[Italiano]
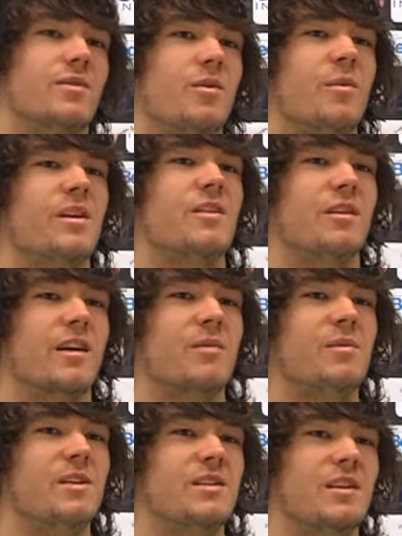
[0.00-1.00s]
Come ha detto anche
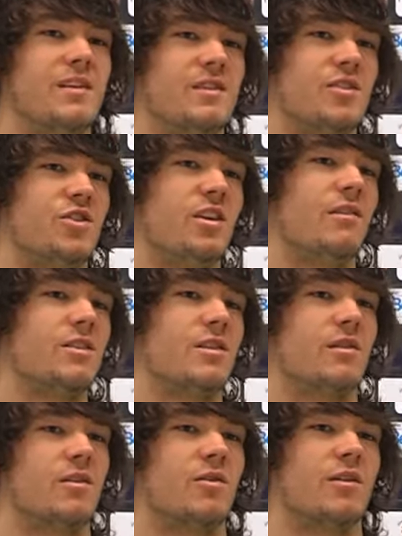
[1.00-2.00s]
il mister, se Gila
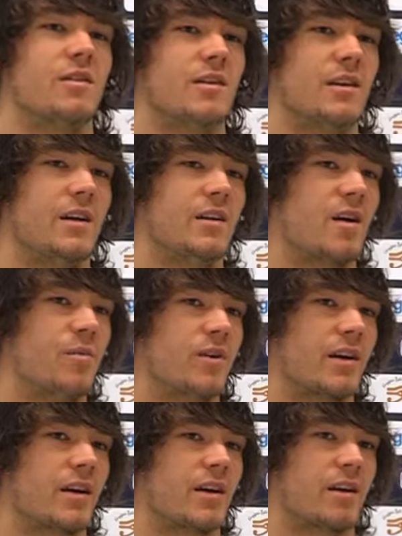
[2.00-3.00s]
faceva gol lì al
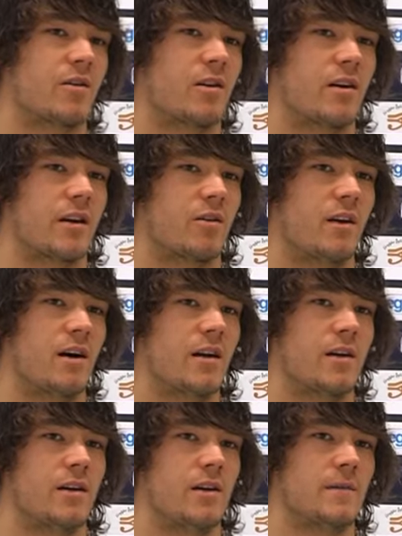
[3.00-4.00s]
Napoli che era
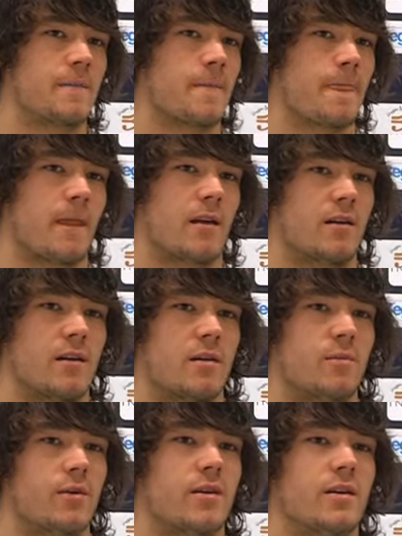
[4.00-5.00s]
regolare,
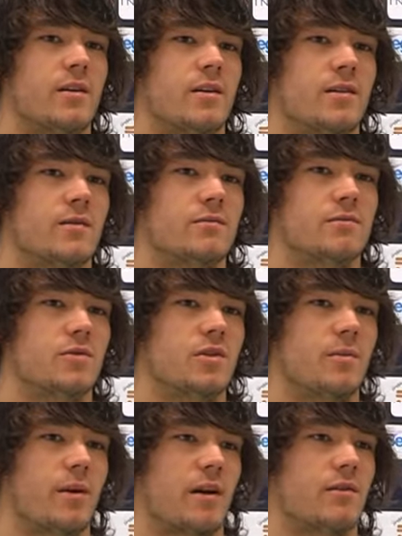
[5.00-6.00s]
eh, poi
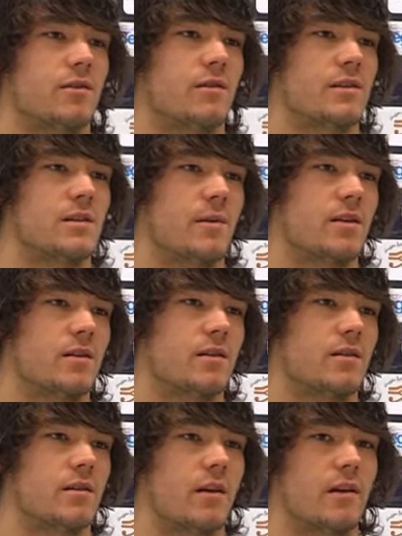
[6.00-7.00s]
tutti parlavano
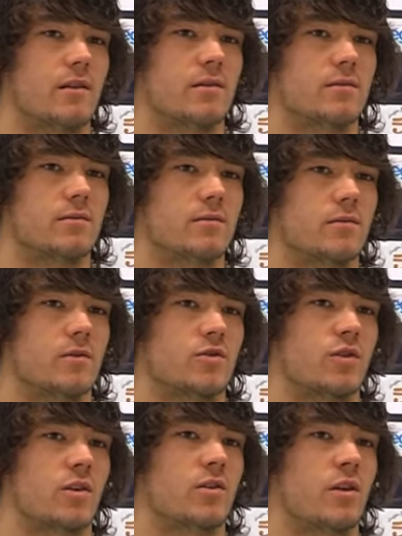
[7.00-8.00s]
diversamente. Eh, un
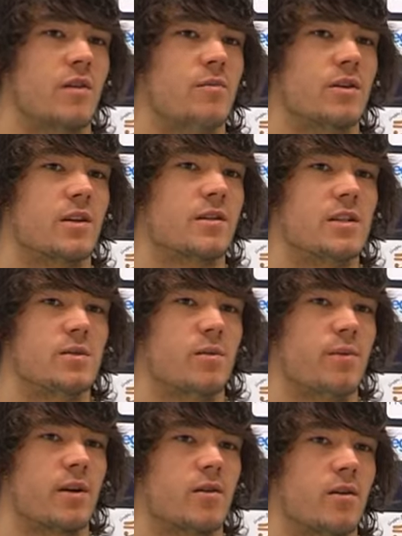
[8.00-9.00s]
giocatore
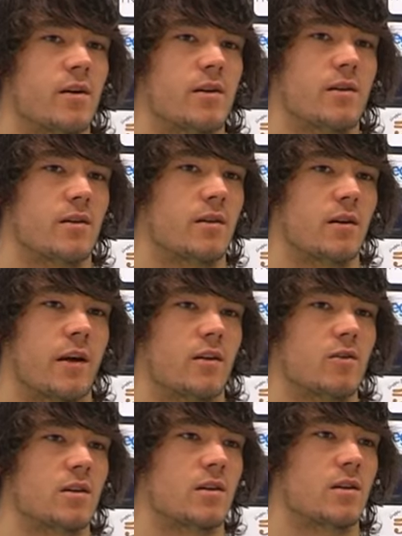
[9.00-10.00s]
importantissimo per noi eh, che
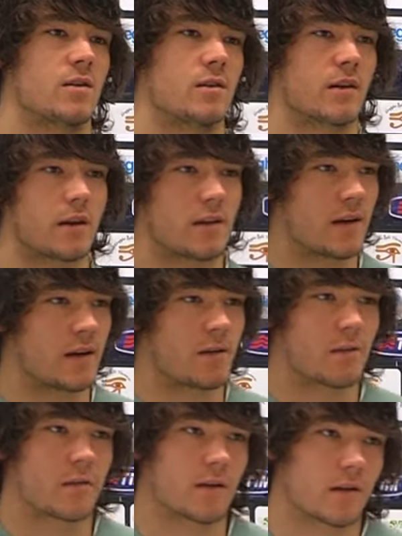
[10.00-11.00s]
lotta, che,
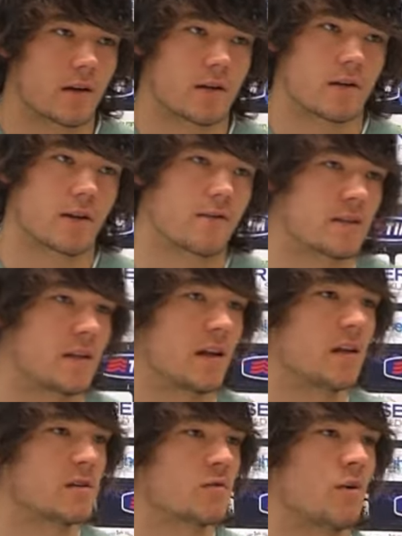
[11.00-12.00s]
tiene, che fa
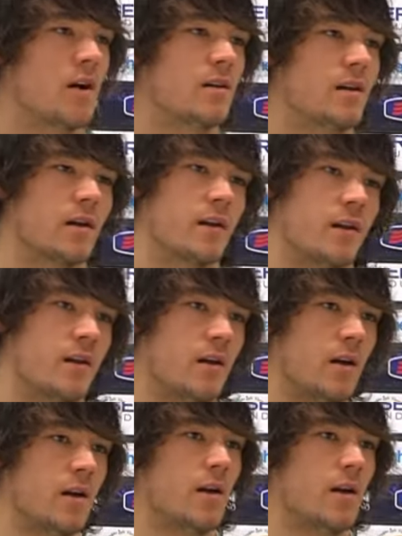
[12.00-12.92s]
salire la squadra, che